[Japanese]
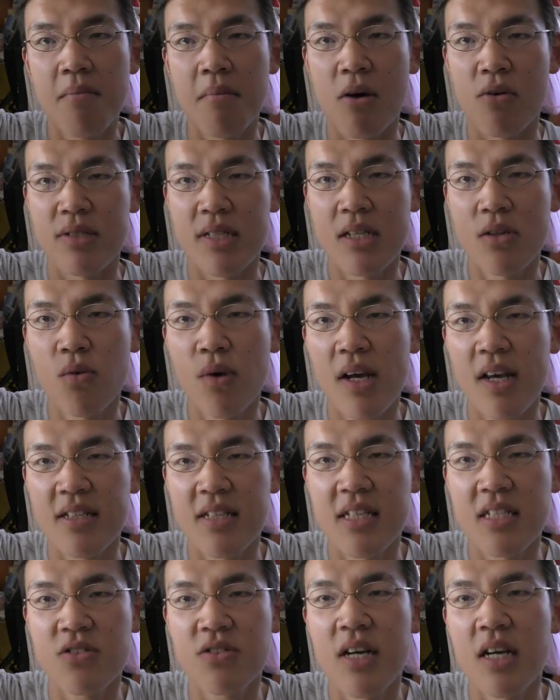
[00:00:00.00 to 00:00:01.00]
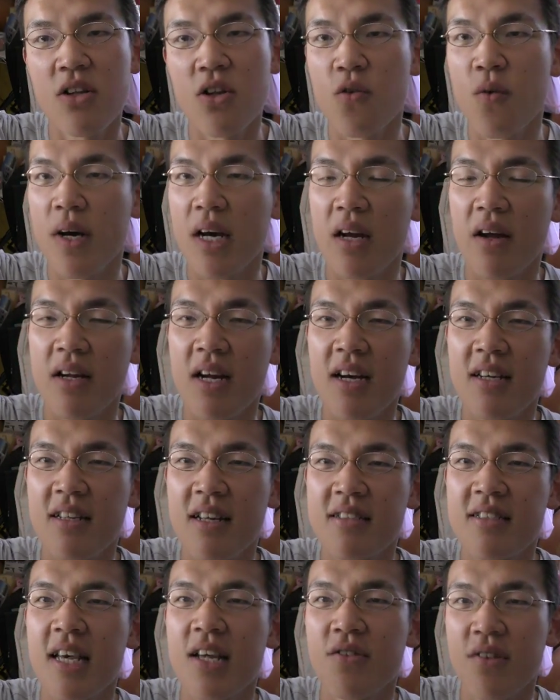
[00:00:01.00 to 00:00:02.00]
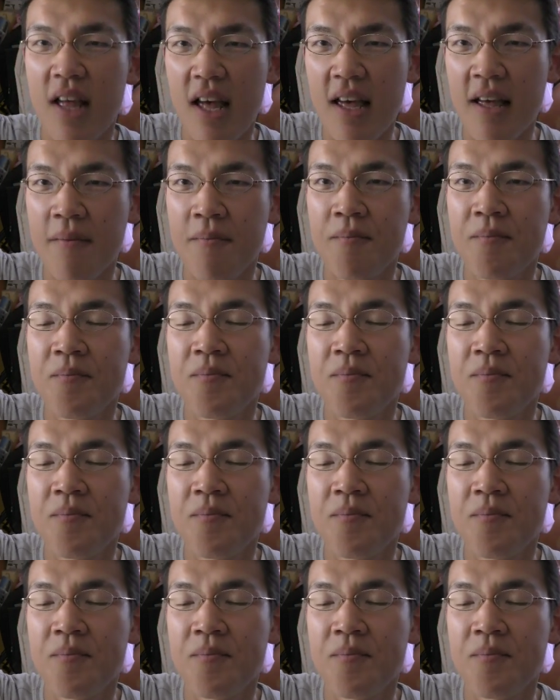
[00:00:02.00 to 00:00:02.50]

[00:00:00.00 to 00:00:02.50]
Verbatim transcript: まあ、お砂糖が優しくないというわけではないんですけどね